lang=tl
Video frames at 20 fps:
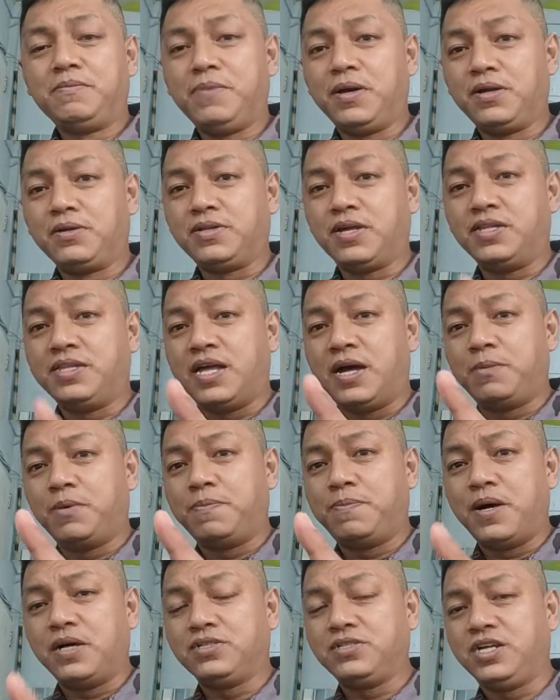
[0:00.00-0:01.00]
Pero tanda
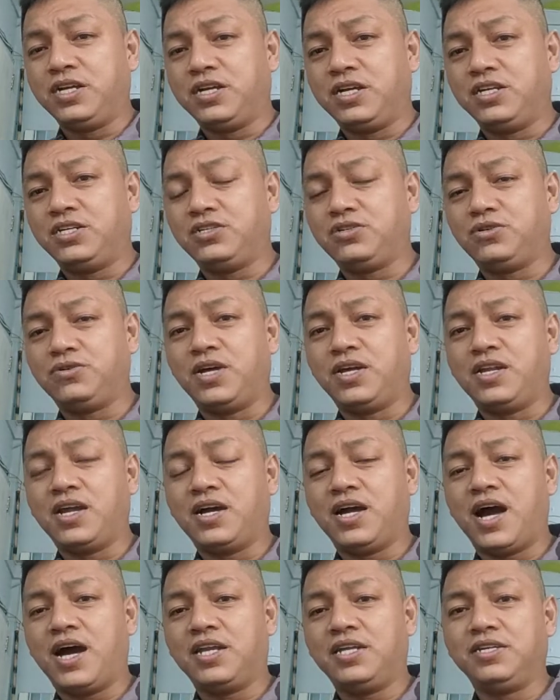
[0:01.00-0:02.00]
mo, pag si Kristo na
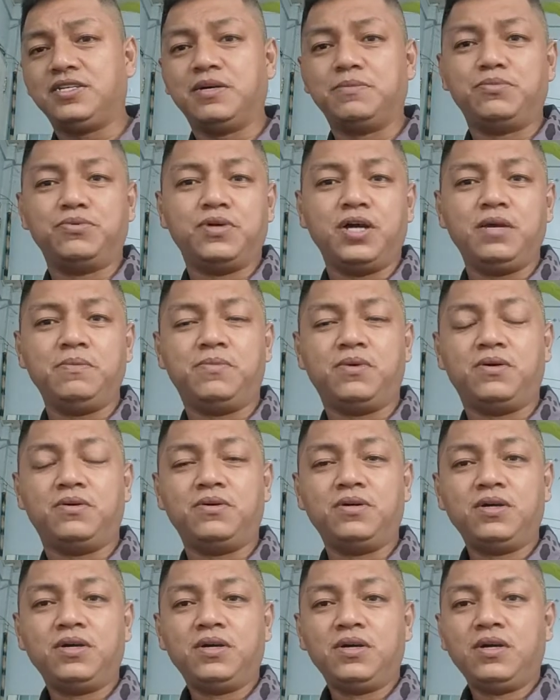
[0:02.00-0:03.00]
naghari sa buhay mo,
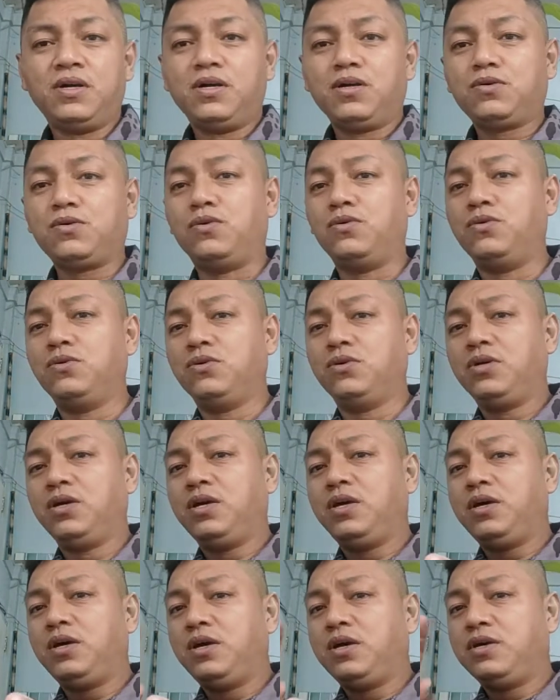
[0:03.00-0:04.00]
kung
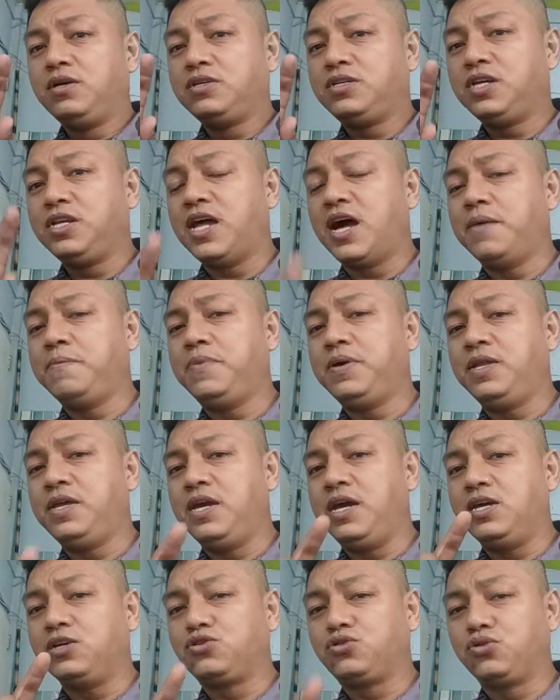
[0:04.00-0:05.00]
sinabi
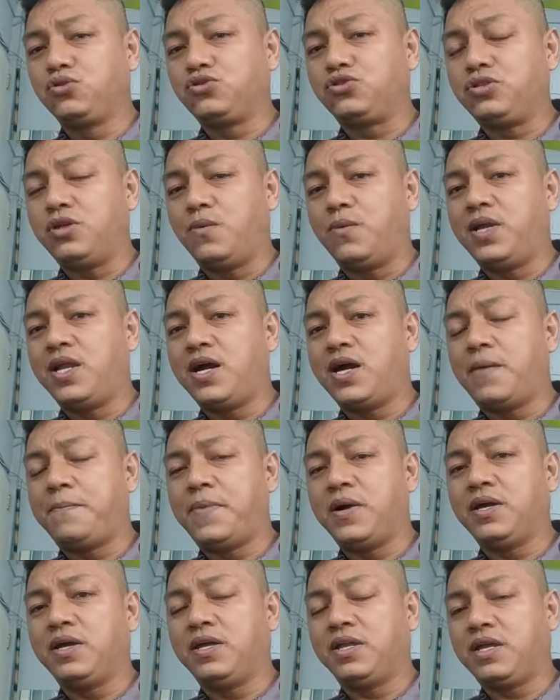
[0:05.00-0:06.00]
ni Jesus na walang
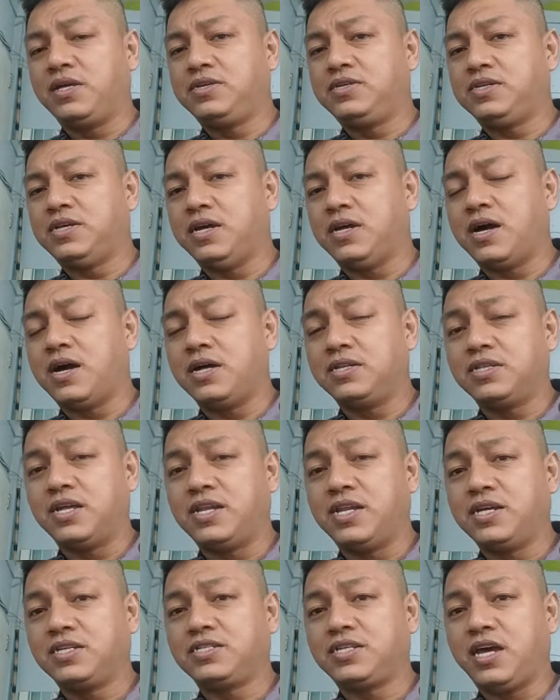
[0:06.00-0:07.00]
kapangyarihan si
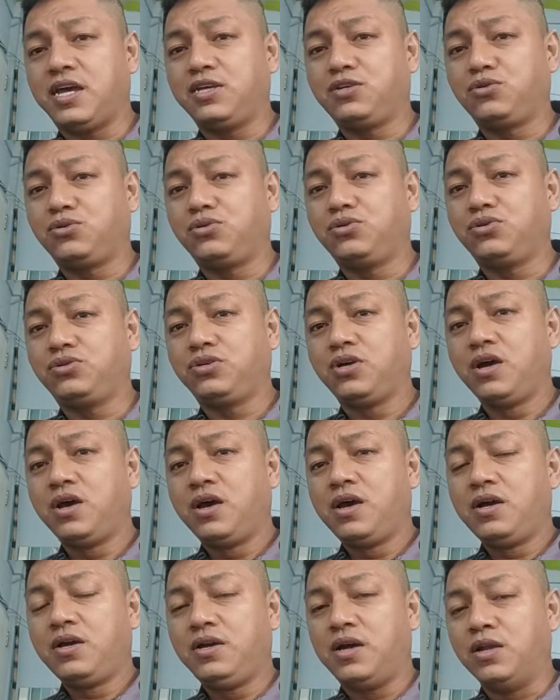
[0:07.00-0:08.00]
Satanas kay Jesus,
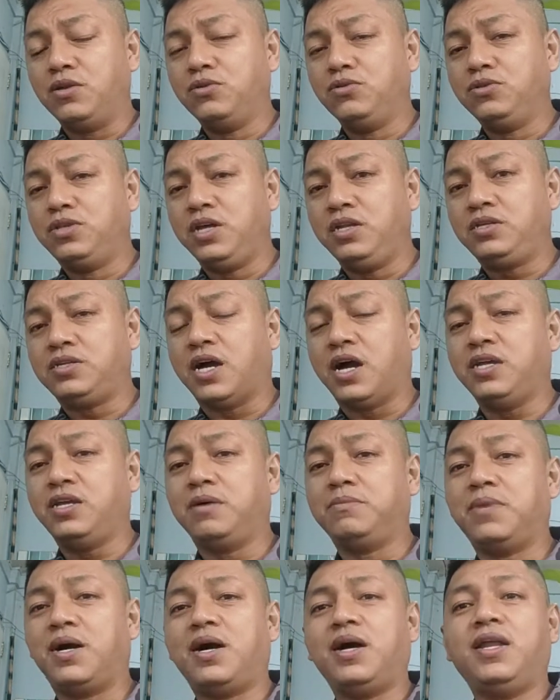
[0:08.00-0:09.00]
ganun din sa
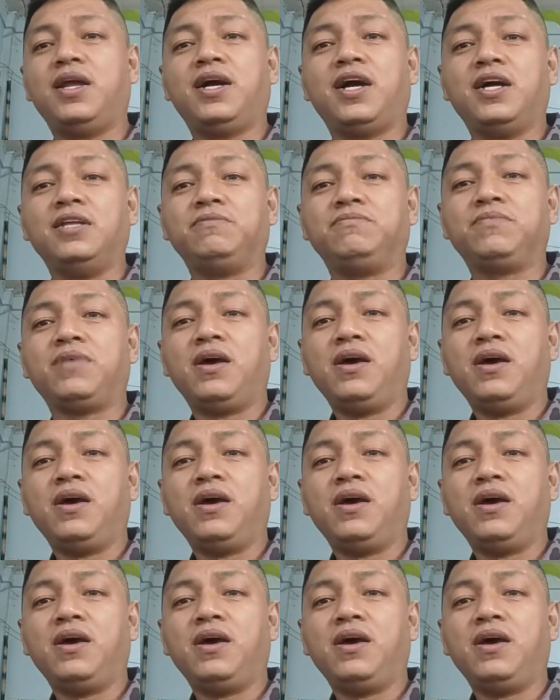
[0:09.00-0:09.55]
kanyang mga alagad.